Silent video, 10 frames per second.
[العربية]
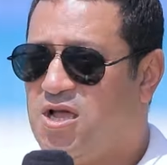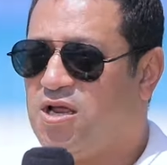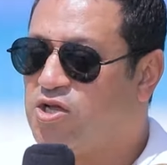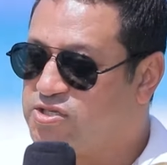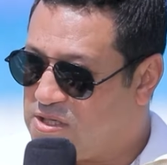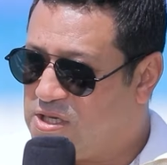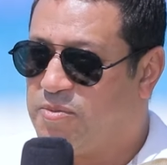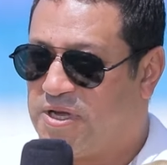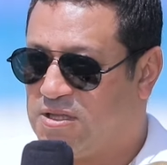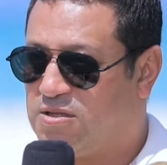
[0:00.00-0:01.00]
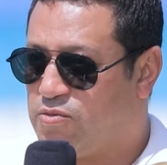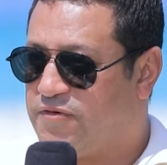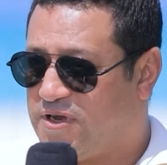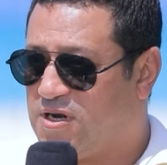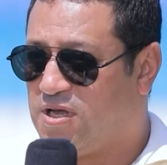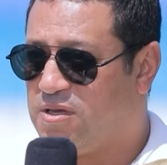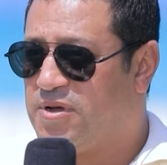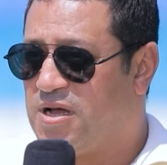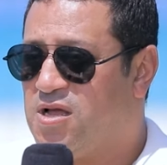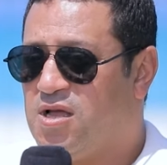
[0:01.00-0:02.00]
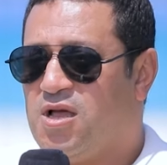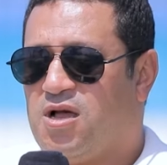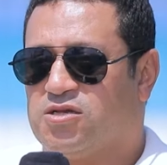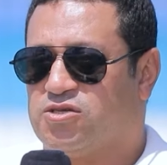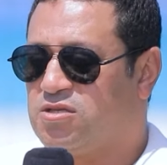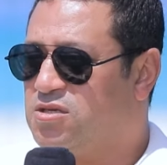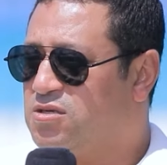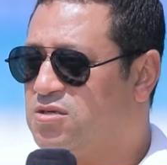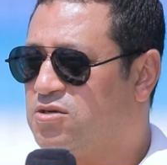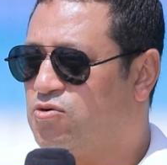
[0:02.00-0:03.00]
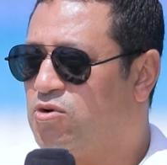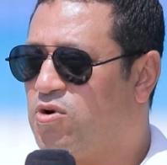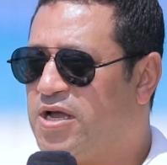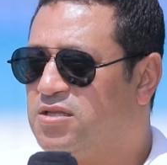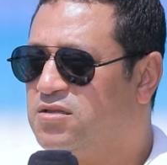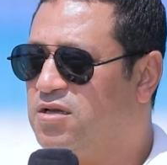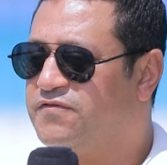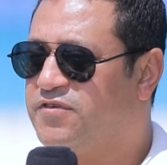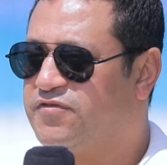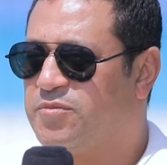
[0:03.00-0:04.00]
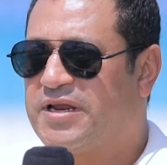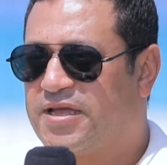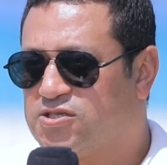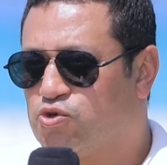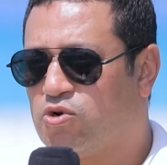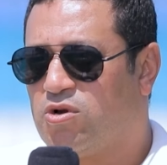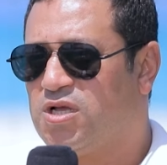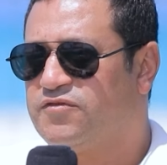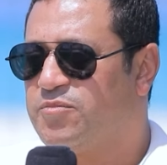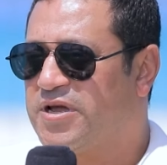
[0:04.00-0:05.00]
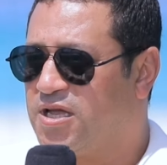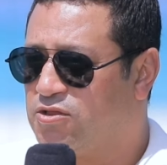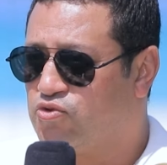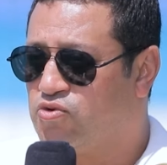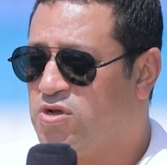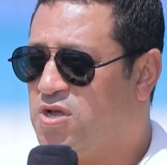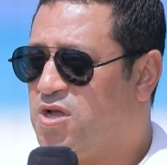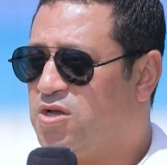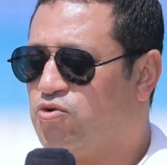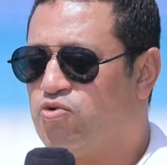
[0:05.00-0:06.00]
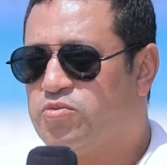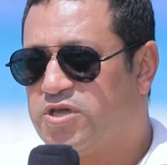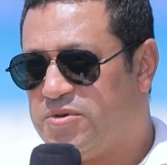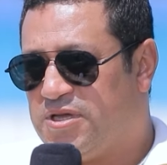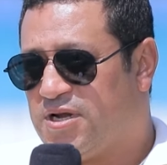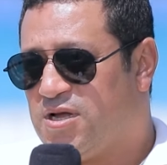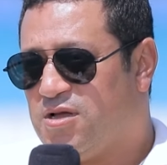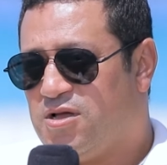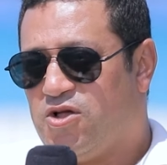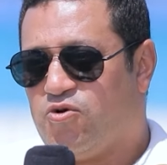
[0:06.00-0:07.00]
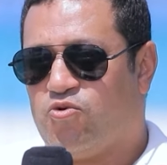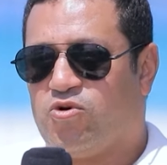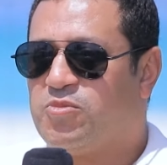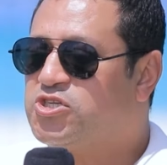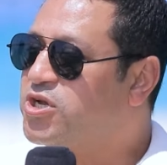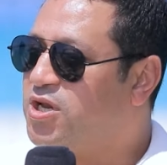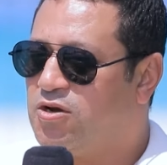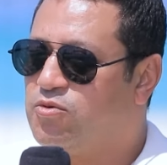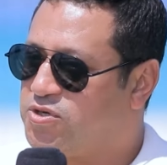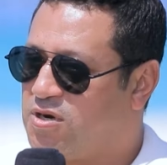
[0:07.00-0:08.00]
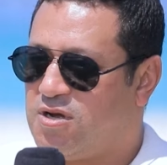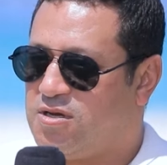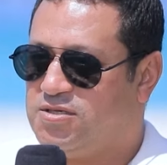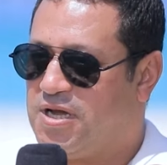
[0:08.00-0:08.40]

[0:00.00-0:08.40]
الاساطير بجد هم فعلا لعيبه اساطير كل واحد في مركزه كل واحد في مكانته نجوم كبيره وماتش كان حلو بصراحه ماتش